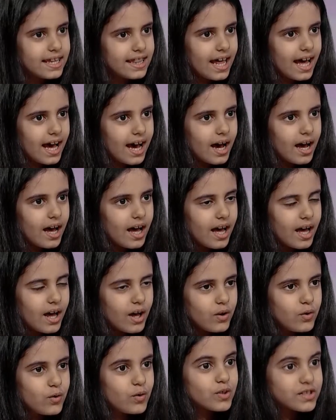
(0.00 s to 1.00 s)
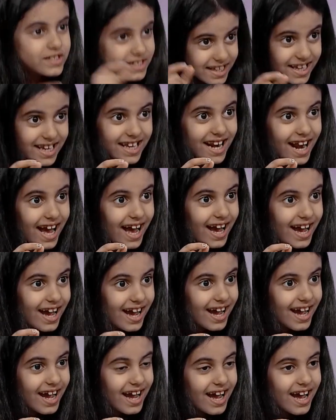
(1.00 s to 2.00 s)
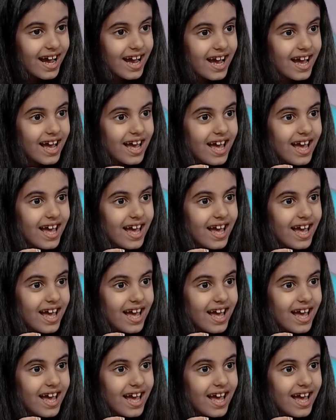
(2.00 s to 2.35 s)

كذا ايوه نونو صغيره ايوه